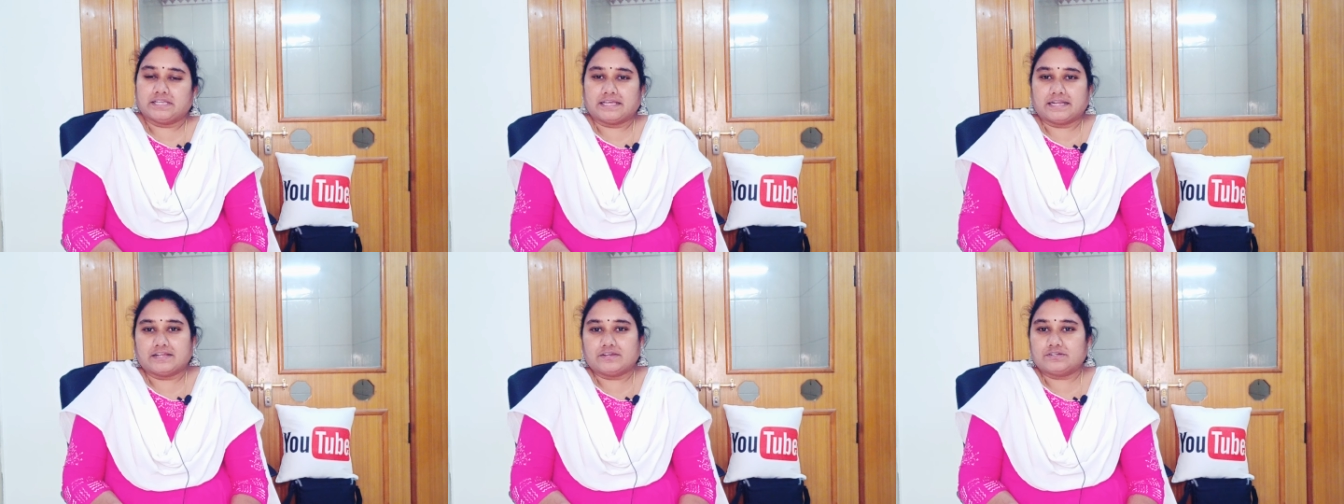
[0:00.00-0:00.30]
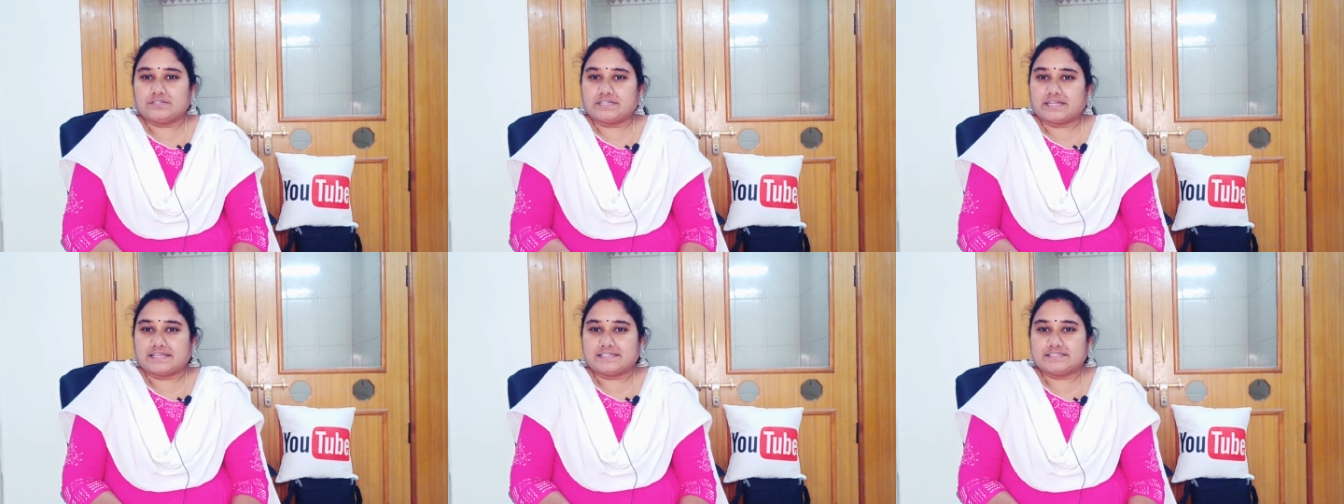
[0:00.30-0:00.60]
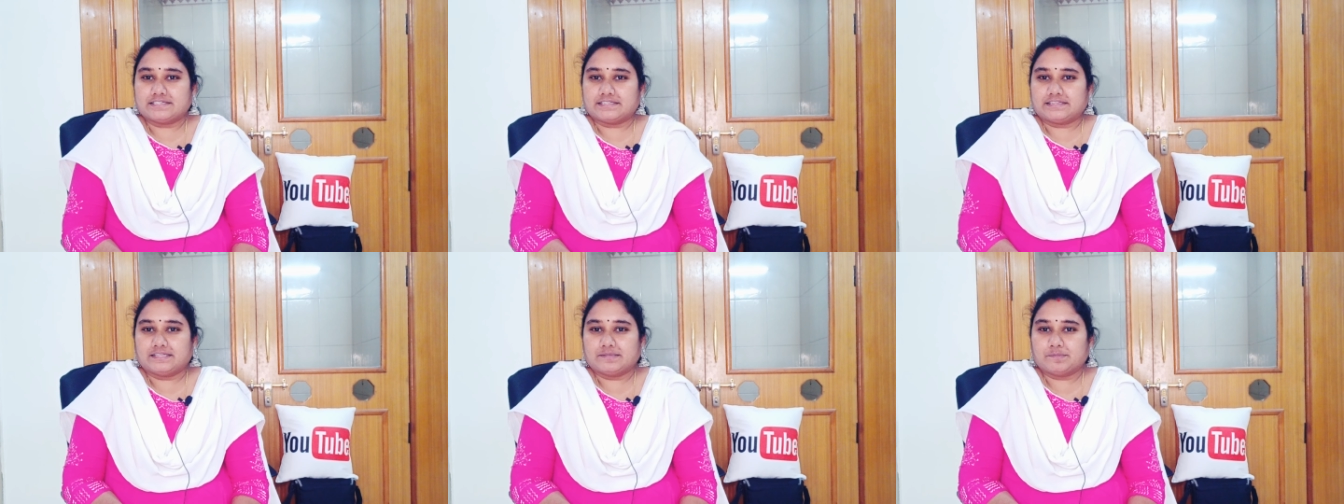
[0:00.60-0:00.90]
ఎలాగో ట్రై
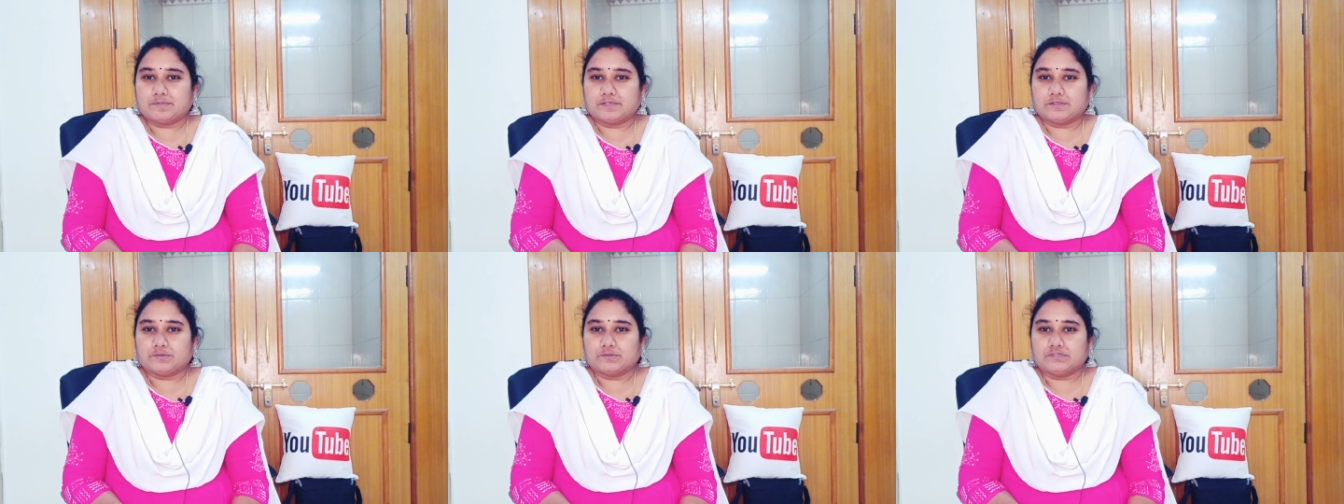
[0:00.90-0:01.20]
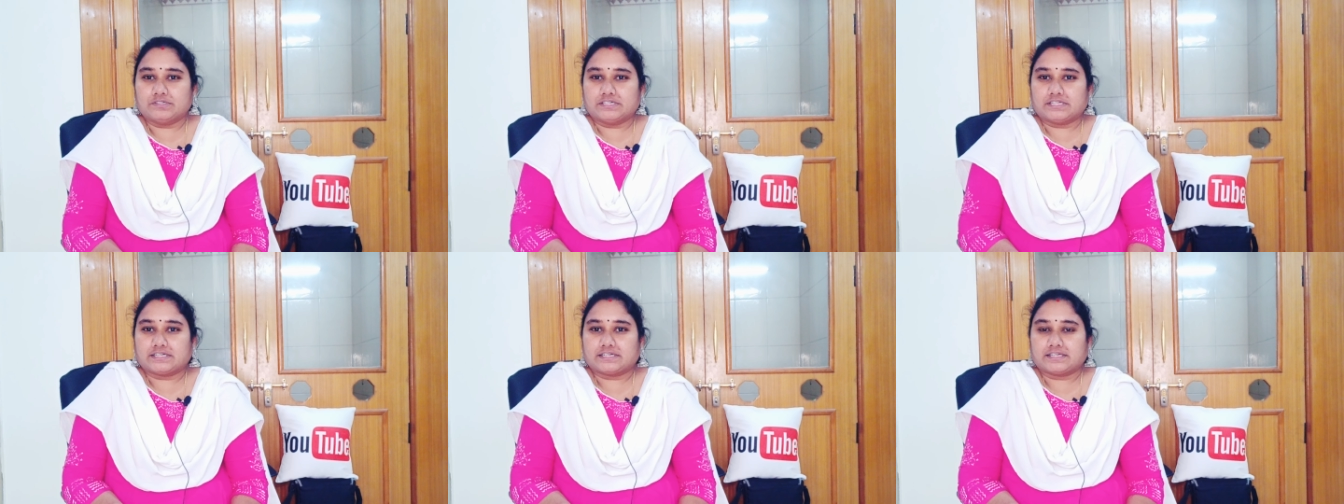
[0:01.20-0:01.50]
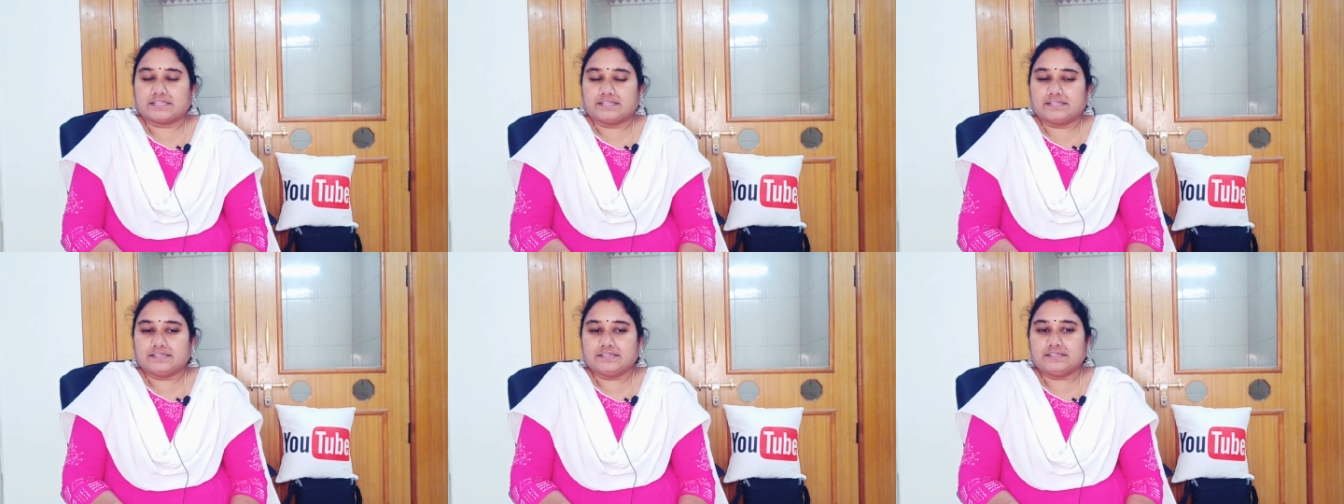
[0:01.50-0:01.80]
చేద్దాం అనుకుంటారు
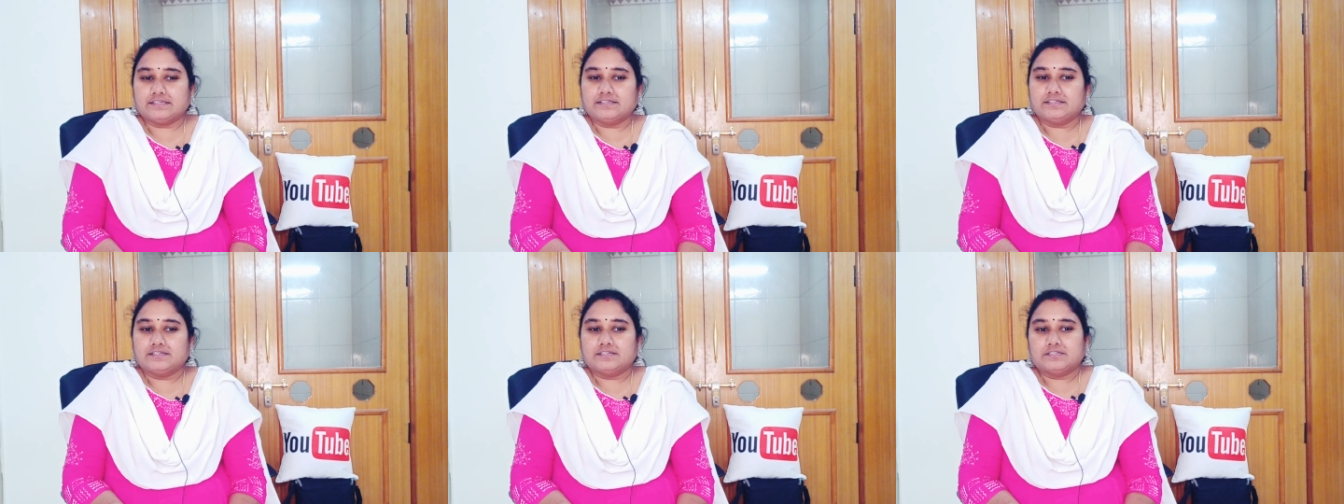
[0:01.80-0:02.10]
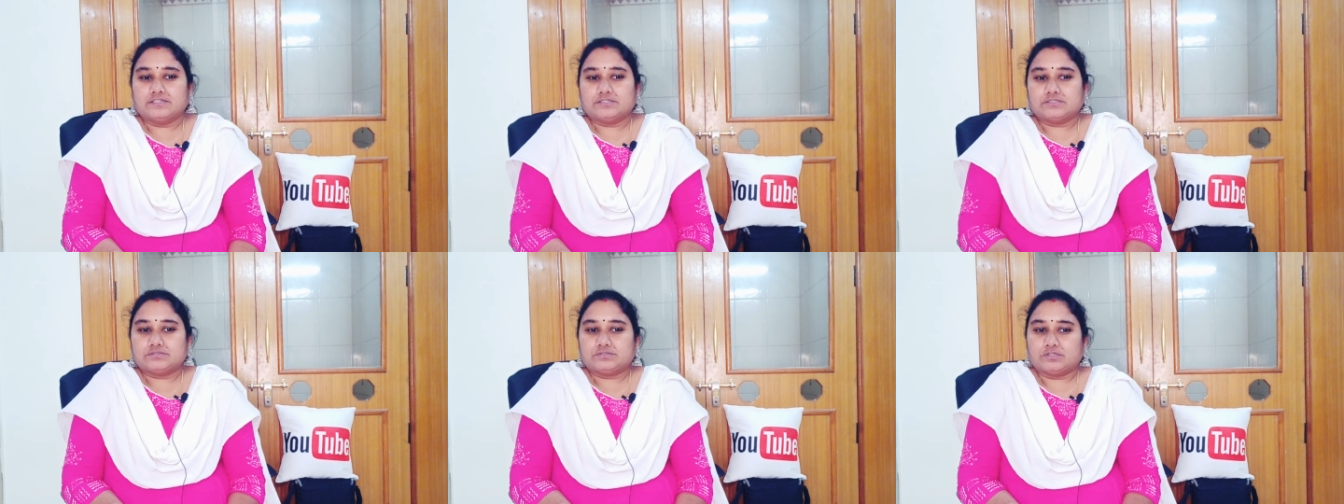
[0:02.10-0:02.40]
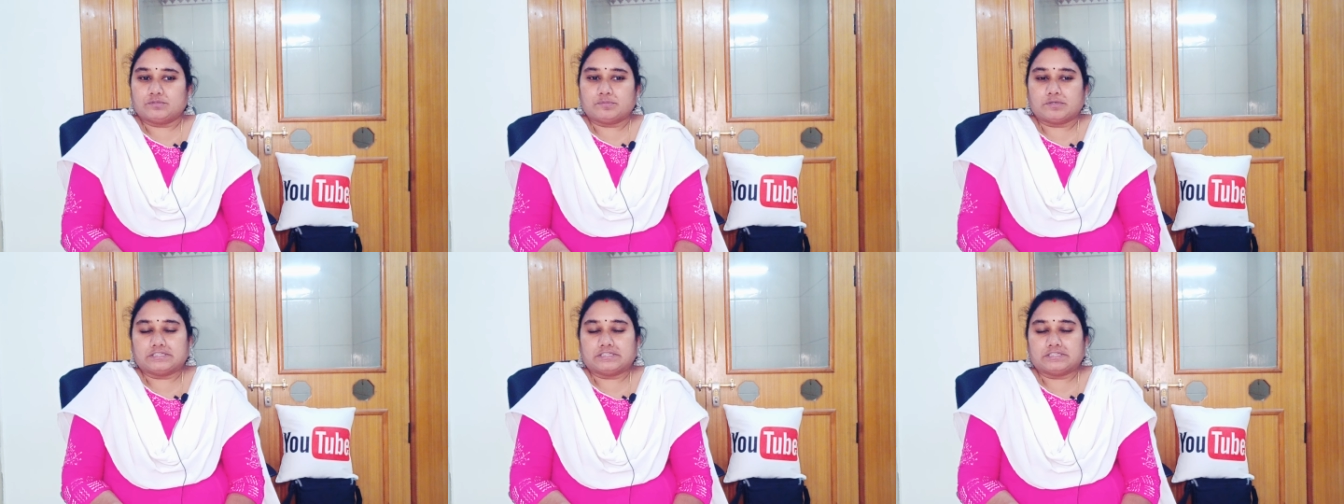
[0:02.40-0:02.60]
కదా సో